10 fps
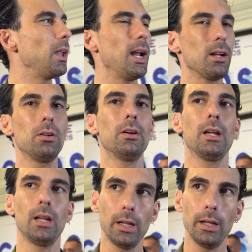de largo
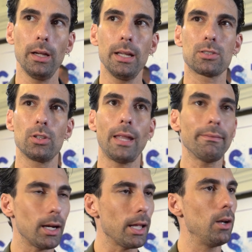y estoy
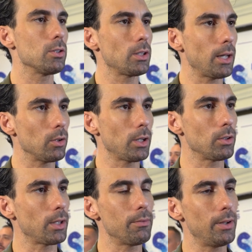tan tranquilo, estoy tan
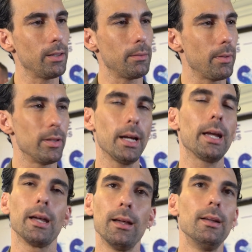contento y tan feliz en mi vida
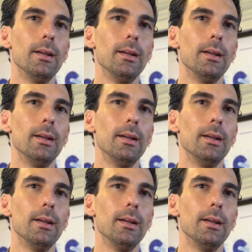que,